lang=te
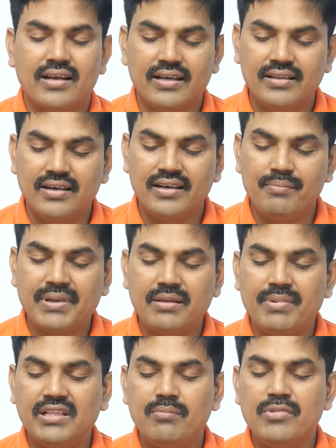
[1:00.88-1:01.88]
కాదంటే పెద్ద
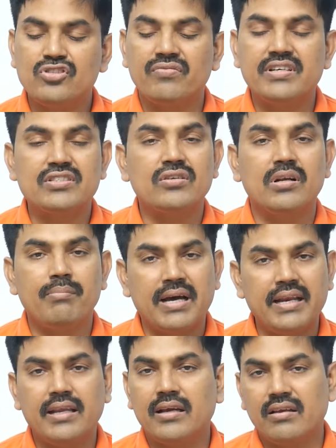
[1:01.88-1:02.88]
పెద్ద మ్యూచువల్ ఫండ్స్ కూడా
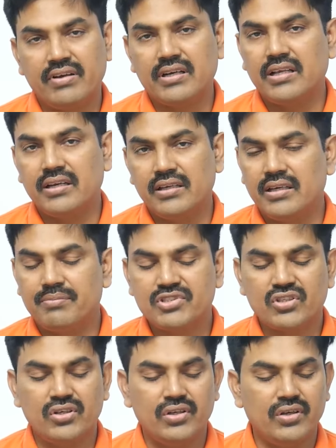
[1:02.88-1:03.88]
భారీగా ఎఫెక్ట్ అయింది ఈ
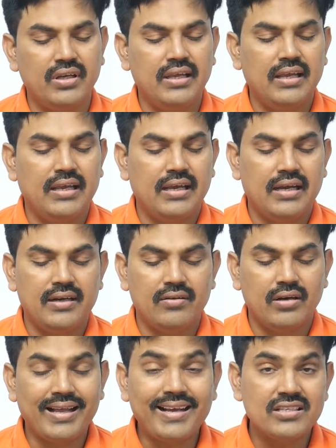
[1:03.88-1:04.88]
ఎపిసోడ్లో అండ్
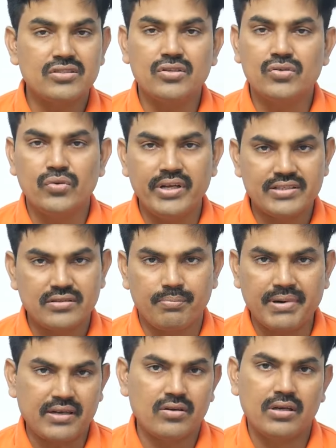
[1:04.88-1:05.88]
లాస్ట్ టూ డేస్లో
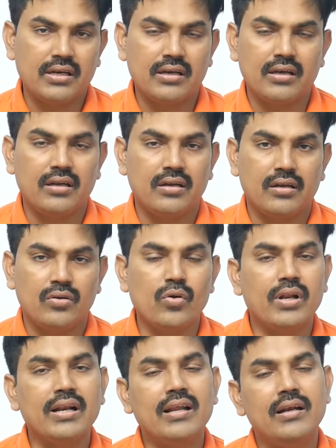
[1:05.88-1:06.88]
పర్టికులర్గా
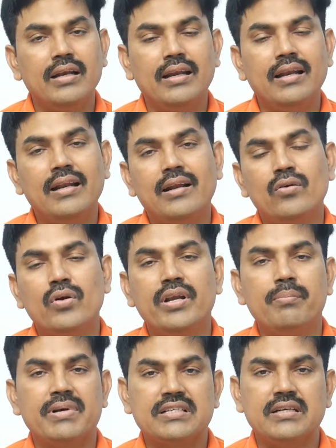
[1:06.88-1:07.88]
టోటల్గా నిన్న
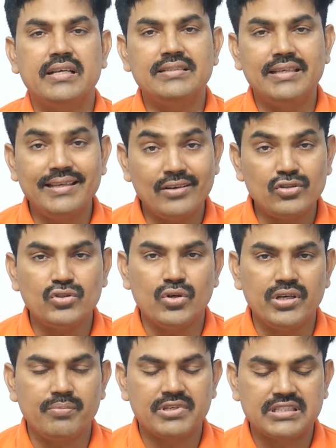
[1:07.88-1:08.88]
ట్వంటీ పర్సెంటేజ్ ఈరోజు
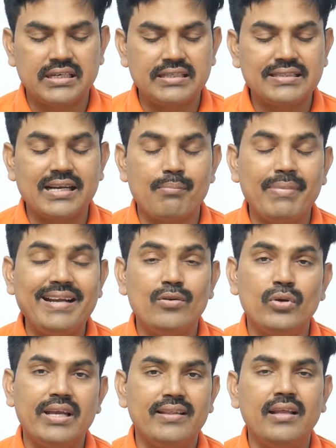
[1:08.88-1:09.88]
ట్వంటీ పర్సెంటేజ్ కంబైన్
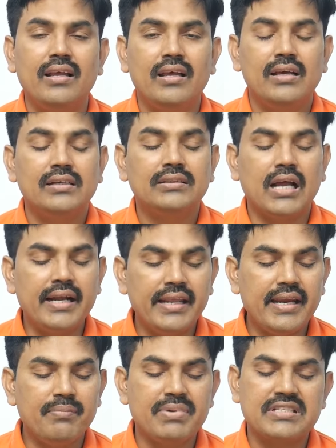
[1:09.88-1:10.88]
టుగెదర్ థర్టీ
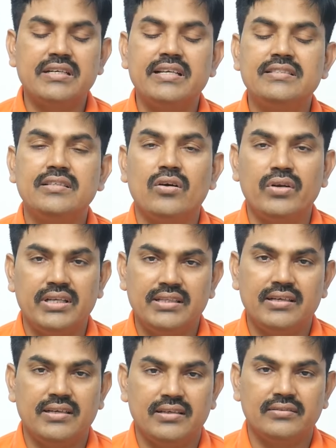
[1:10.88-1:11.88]
ఎయిట్ పర్సెంటేజ్ డౌన్
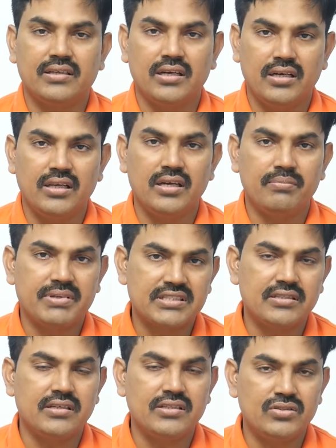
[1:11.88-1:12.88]
అయిందండి థర్టీ ఎయిట్
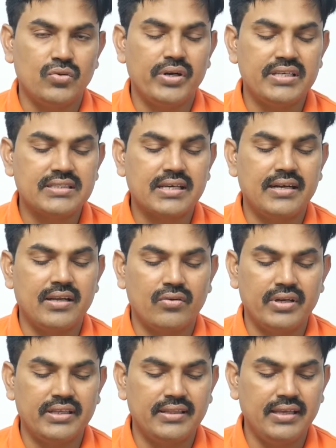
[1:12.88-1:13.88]
పర్సెంటేజ్ టూ డేస్కి
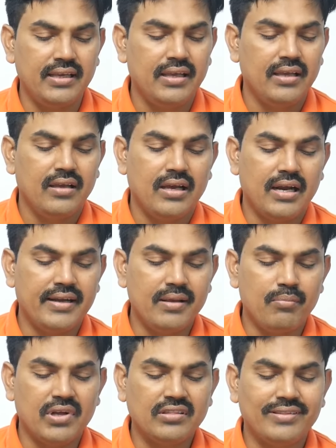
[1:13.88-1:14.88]
డౌన్ అయింది అంటే
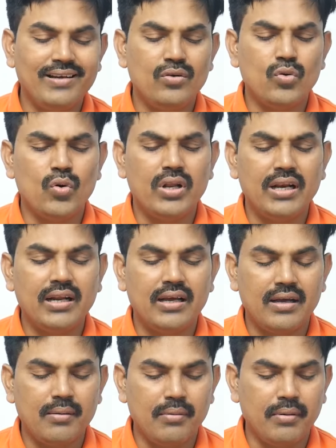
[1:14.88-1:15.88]
మొత్తం టోటల్గా